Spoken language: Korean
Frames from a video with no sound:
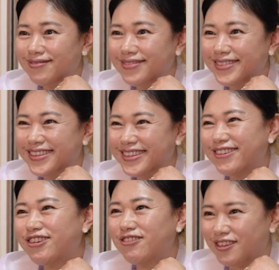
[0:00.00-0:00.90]
저요.
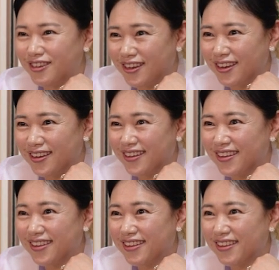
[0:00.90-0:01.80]
그렇지.
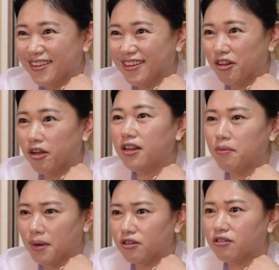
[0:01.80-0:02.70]
어,
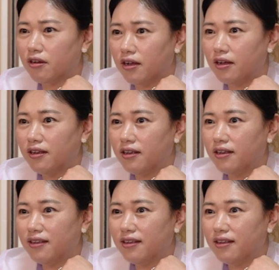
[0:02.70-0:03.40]
너한테 맞춰. 네.